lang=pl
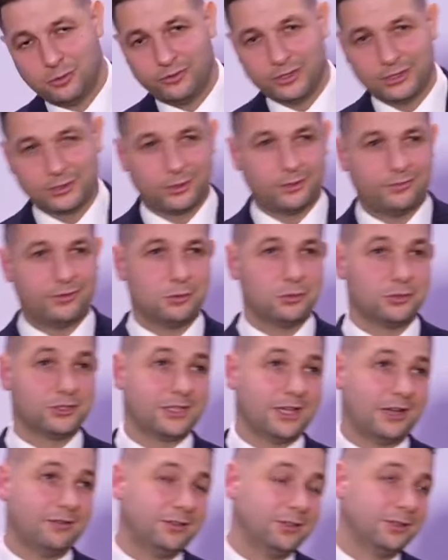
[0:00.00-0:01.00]
wetował
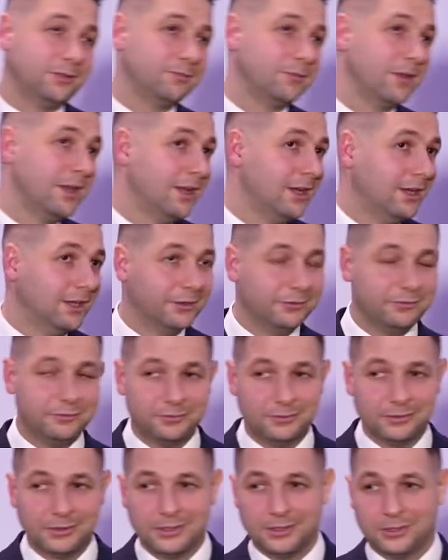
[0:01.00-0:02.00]
ustawę, no,
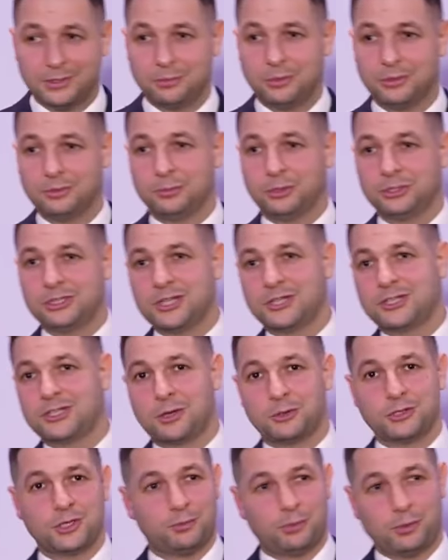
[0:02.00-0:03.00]
no bo, bo też
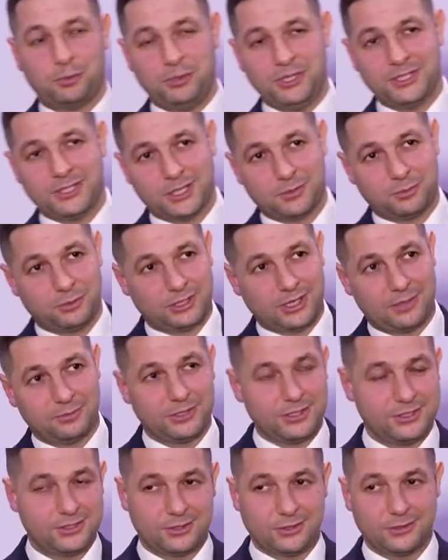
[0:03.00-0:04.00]
chciał się popisać po
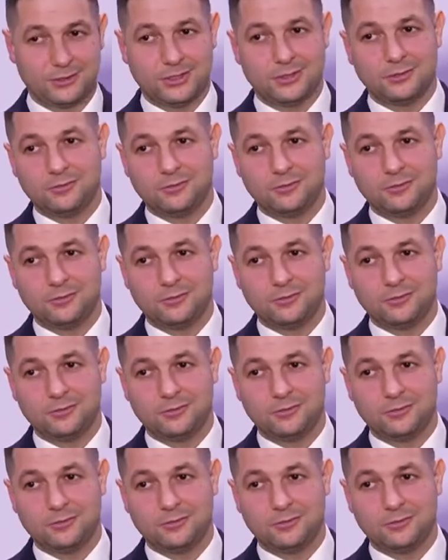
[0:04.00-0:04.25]
tamtej stronie.